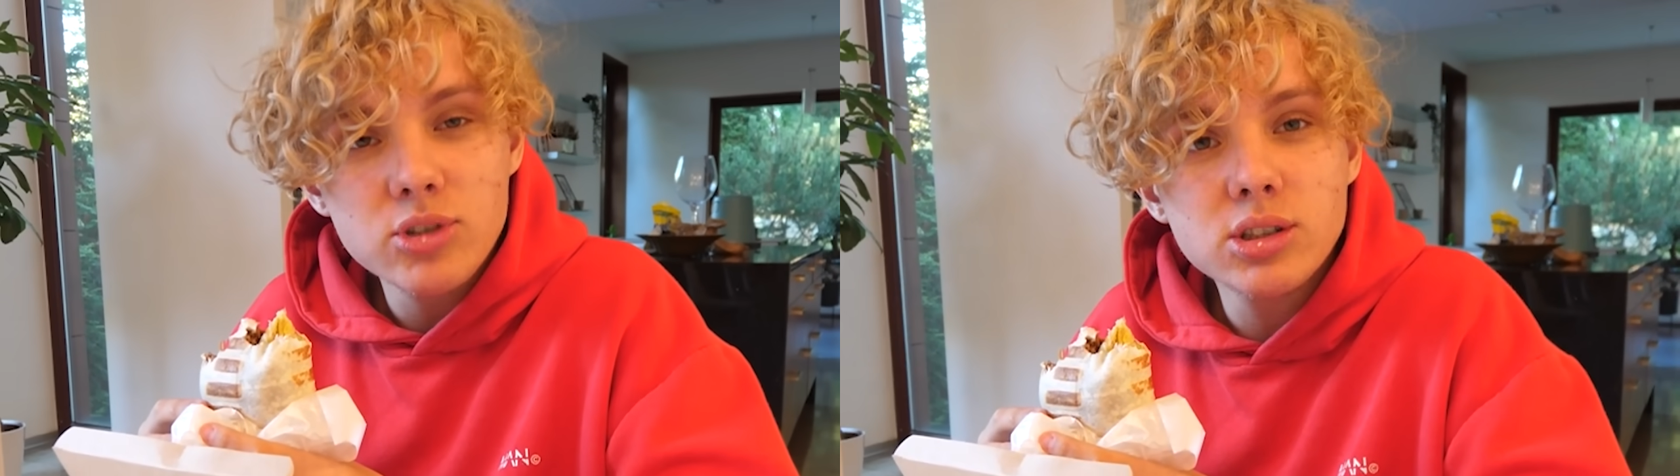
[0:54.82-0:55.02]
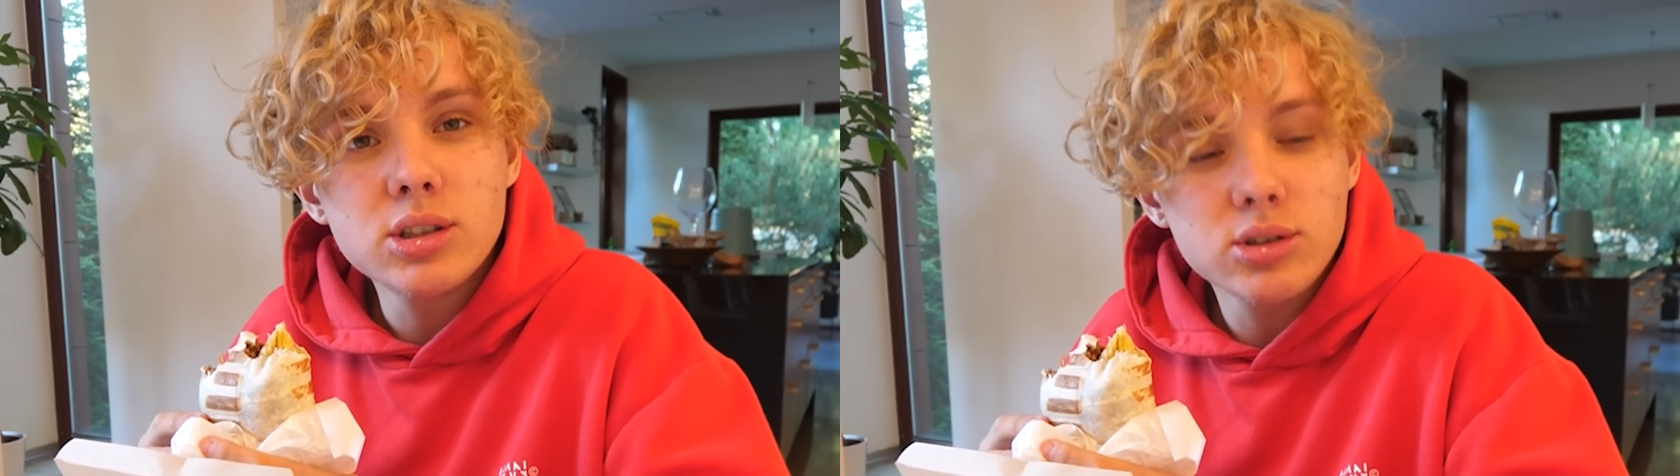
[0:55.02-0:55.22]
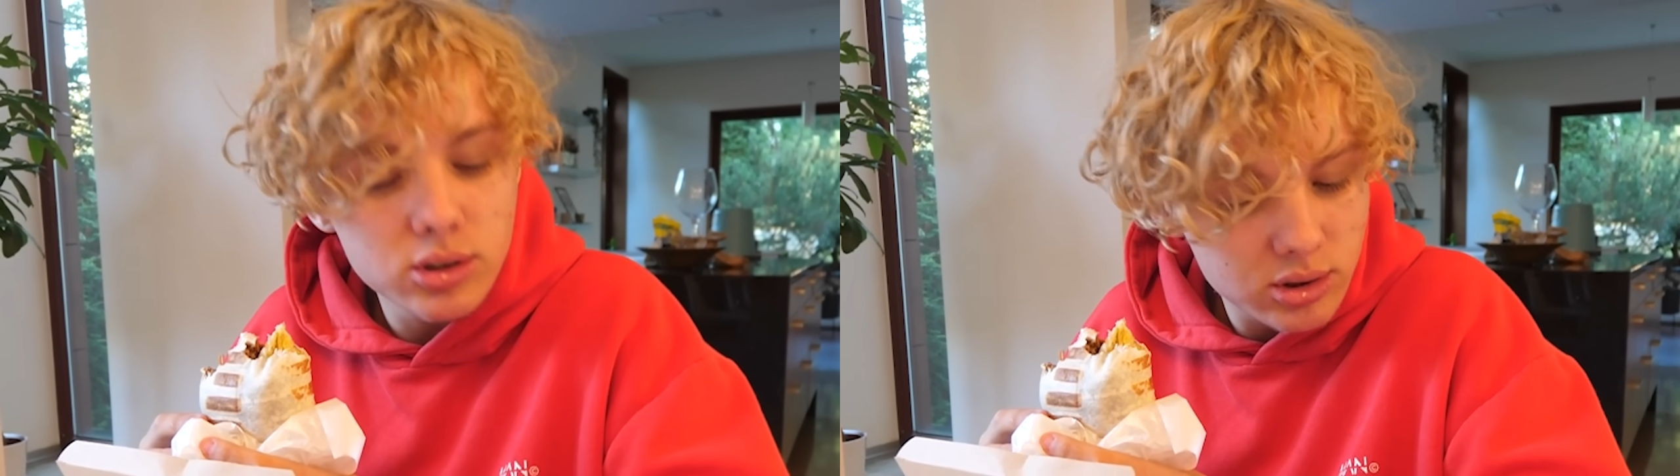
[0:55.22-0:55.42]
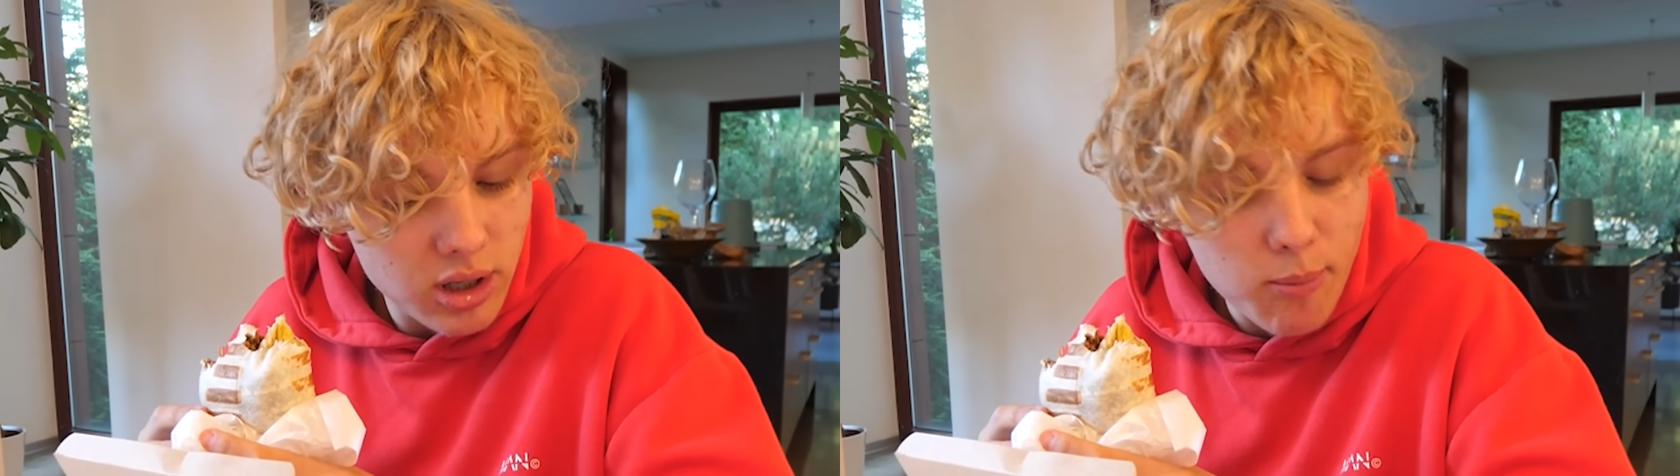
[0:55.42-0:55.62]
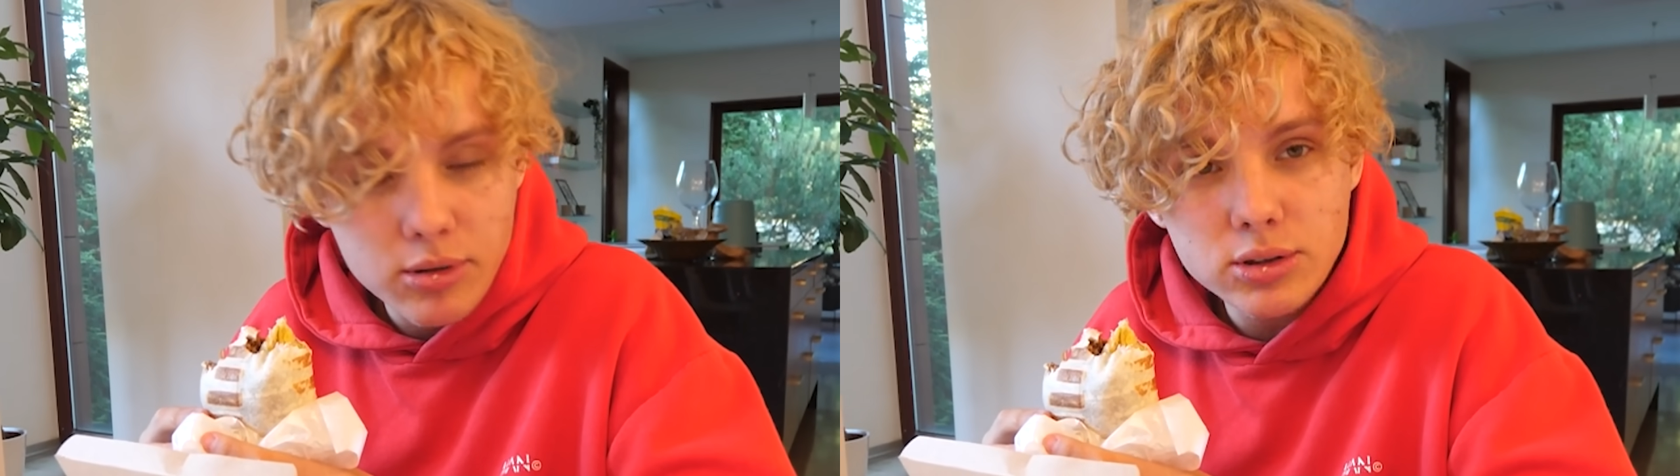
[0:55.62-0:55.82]
chcesz coś
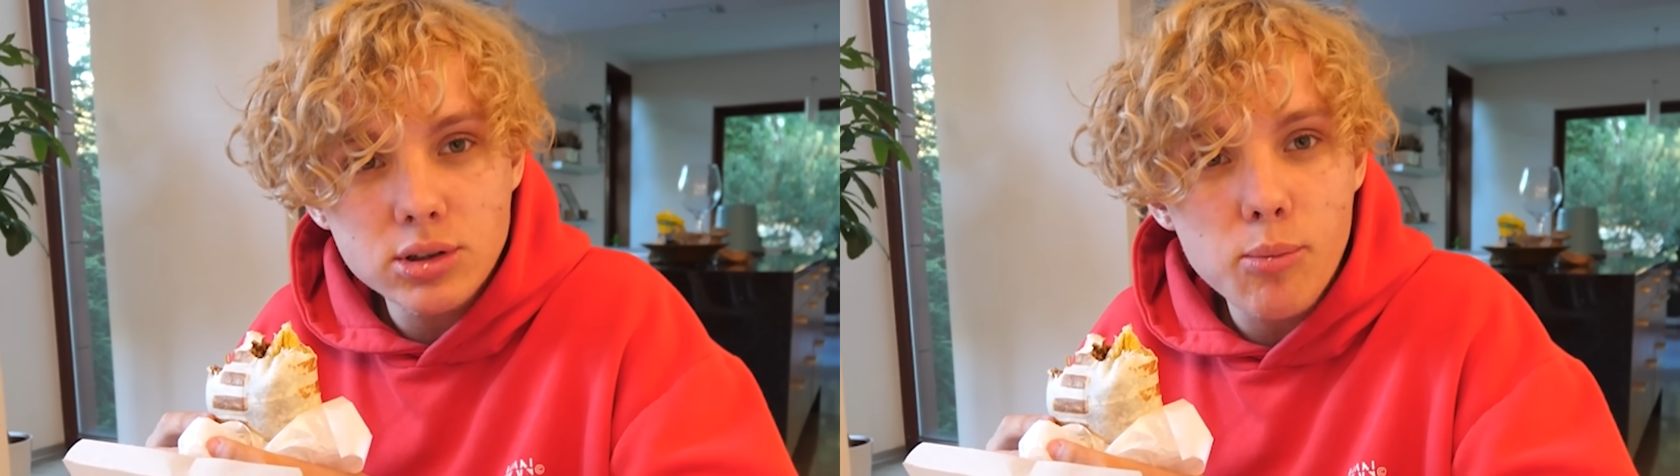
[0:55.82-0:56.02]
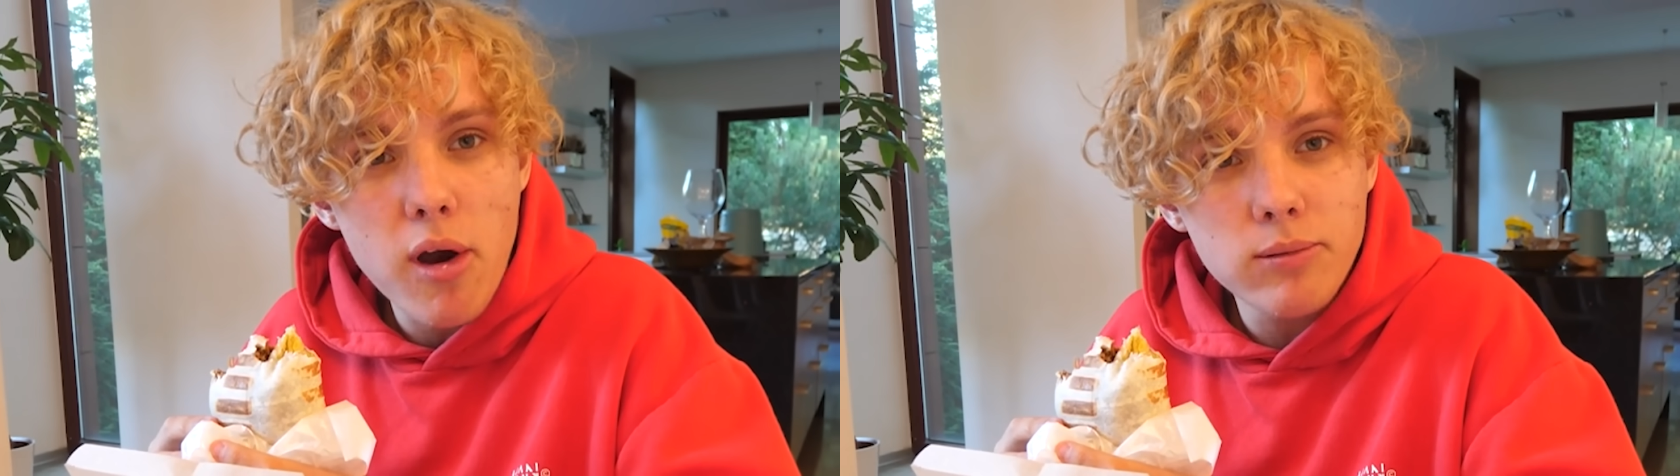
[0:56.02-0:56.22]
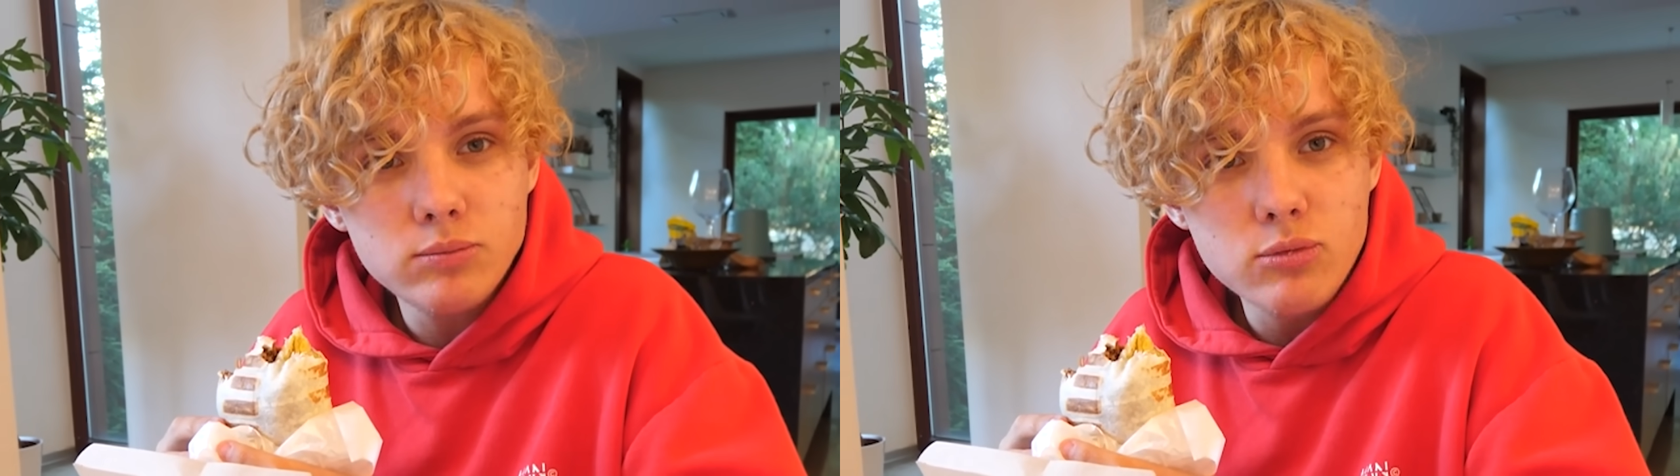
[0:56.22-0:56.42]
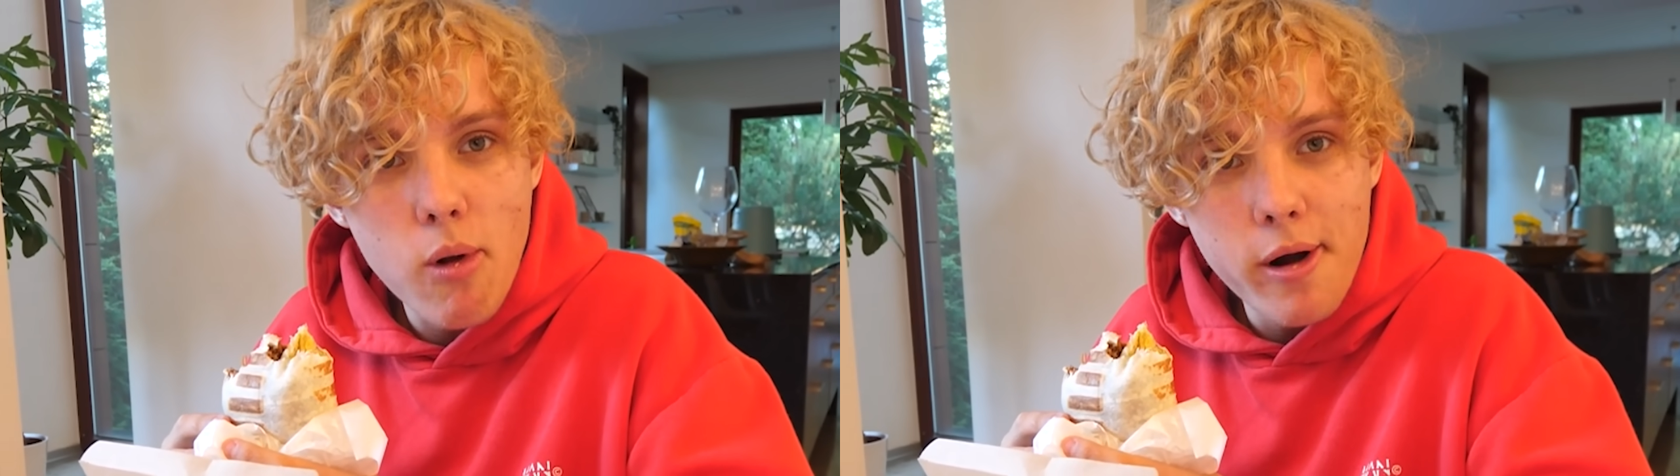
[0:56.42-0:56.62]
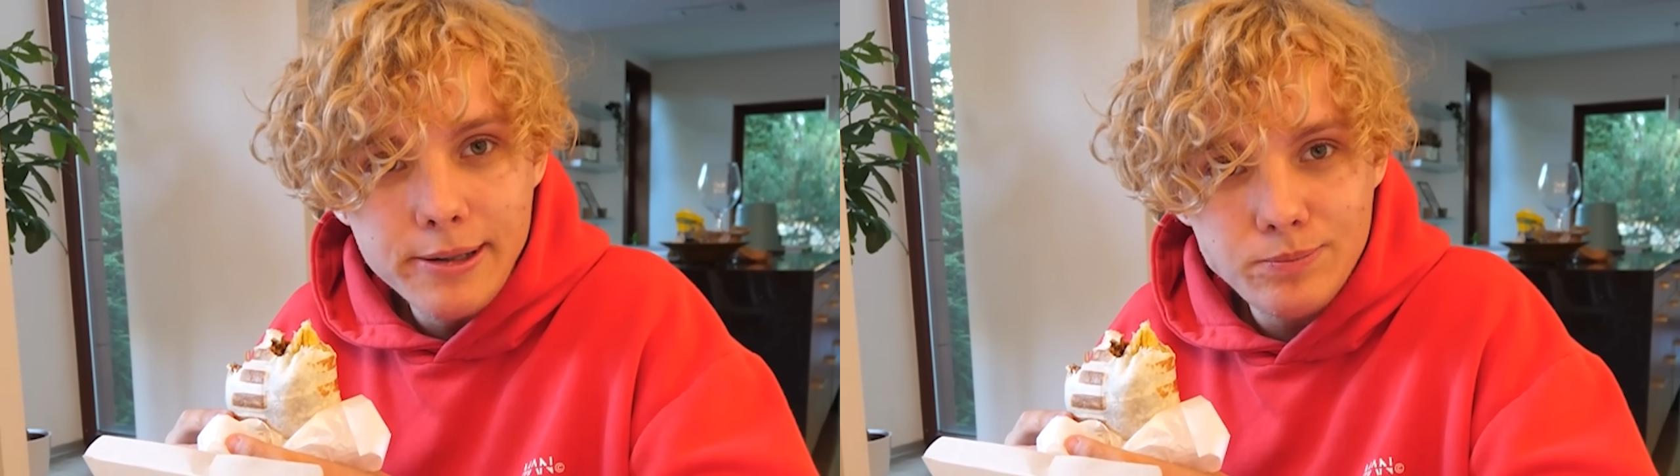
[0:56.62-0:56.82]
hapnąć sobie? Nie,
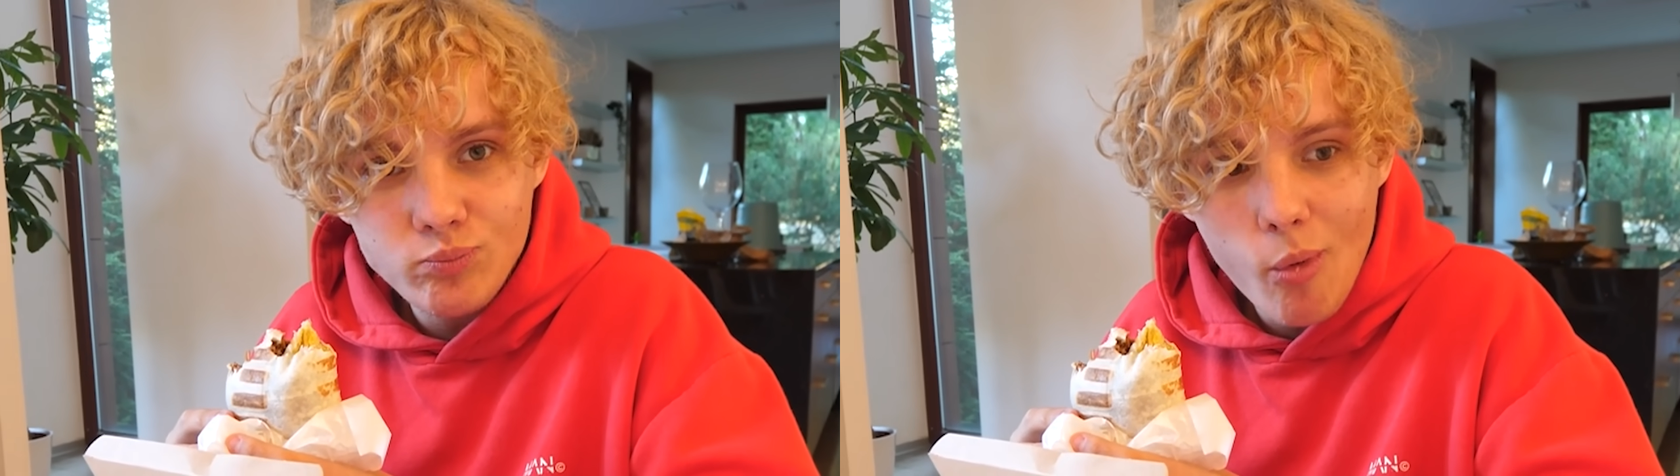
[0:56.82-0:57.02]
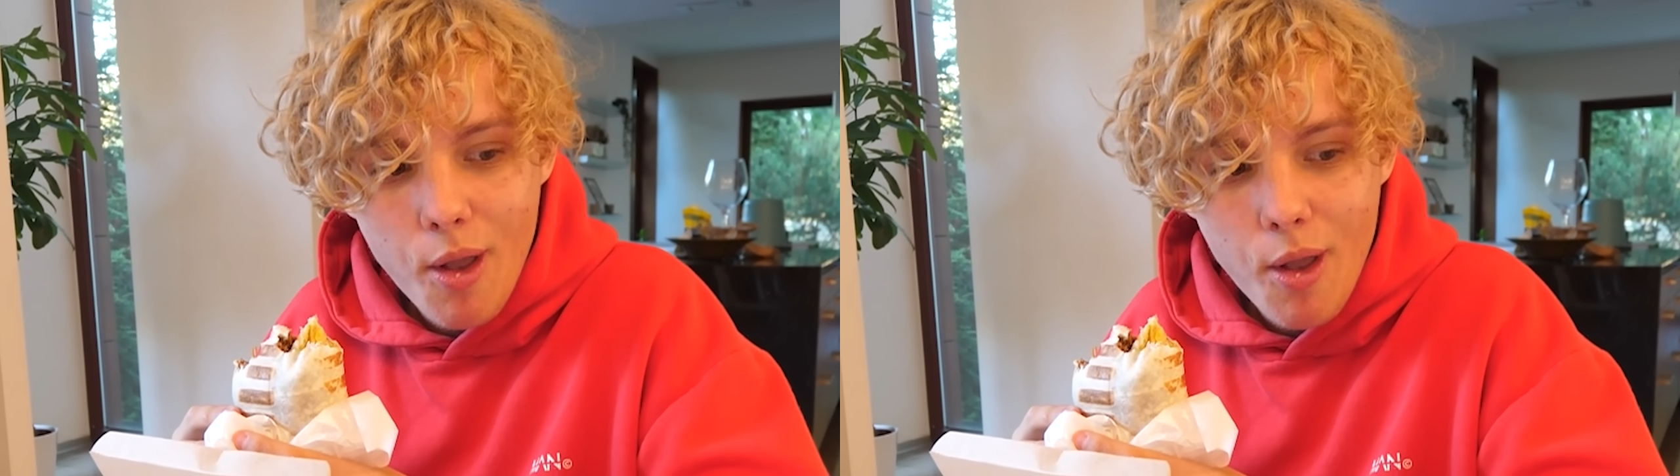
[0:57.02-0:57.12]
nie.